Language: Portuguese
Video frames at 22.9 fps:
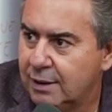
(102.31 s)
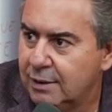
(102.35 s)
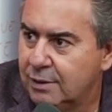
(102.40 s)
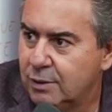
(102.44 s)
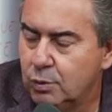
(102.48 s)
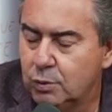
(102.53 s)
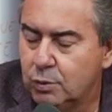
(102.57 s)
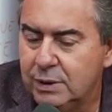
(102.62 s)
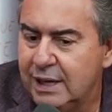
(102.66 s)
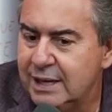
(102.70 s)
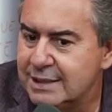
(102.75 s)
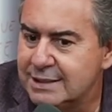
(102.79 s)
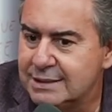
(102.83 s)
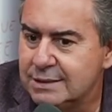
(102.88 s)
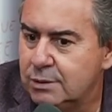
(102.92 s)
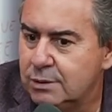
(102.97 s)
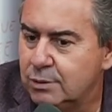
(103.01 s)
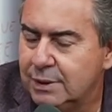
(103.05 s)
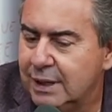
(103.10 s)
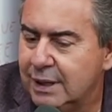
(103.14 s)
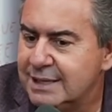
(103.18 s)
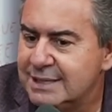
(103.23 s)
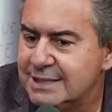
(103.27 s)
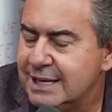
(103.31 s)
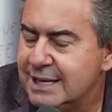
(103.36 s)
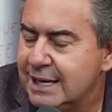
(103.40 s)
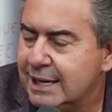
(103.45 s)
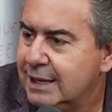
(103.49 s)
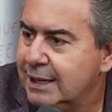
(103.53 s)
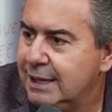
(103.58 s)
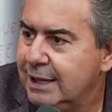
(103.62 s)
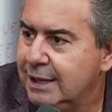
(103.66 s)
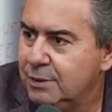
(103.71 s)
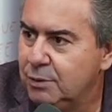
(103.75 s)
Não tem, não tem
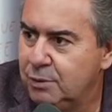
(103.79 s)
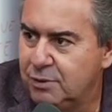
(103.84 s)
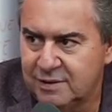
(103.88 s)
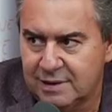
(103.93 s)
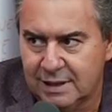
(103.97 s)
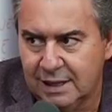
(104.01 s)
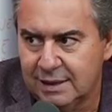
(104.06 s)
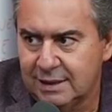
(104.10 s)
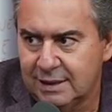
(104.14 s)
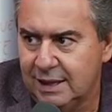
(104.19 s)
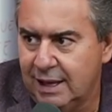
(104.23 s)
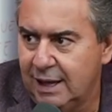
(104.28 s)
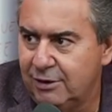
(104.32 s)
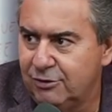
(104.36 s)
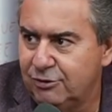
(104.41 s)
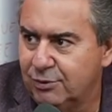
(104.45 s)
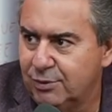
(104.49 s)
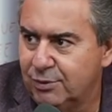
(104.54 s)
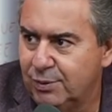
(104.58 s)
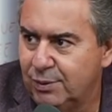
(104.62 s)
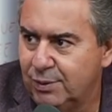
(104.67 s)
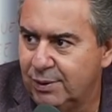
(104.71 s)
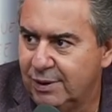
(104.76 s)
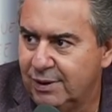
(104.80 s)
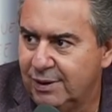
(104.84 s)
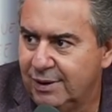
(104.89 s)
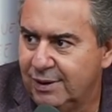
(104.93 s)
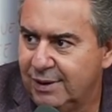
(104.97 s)
segredo estratégico.